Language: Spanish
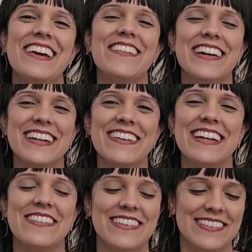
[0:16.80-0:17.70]
qué bueno,
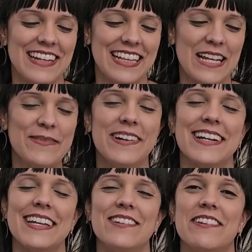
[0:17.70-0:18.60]
qué bueno que estamos
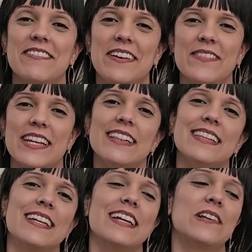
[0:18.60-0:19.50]
aquí
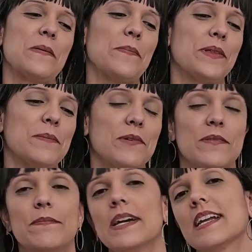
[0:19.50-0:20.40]
nuevamente, que nos
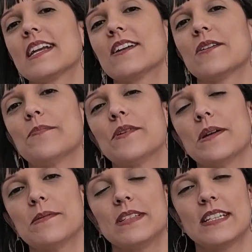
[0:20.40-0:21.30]
podemos ver, que nos
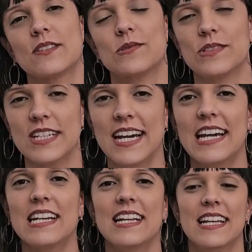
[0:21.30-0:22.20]
podemos
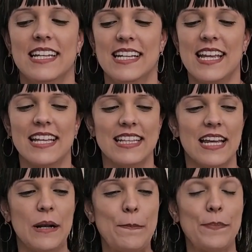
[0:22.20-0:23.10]
escuchar. Y este
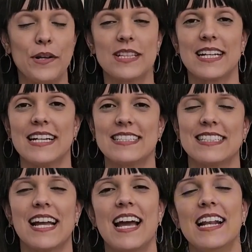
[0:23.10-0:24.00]
es el podcast
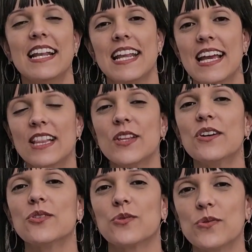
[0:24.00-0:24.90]

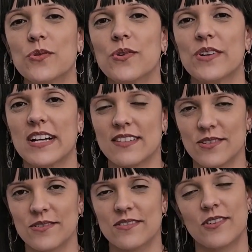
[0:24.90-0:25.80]
Alineando tu
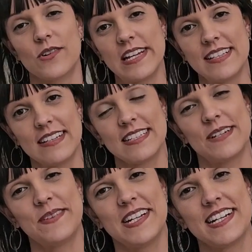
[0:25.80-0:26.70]
Corazón con
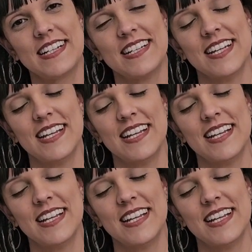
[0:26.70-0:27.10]
Isacha Marín.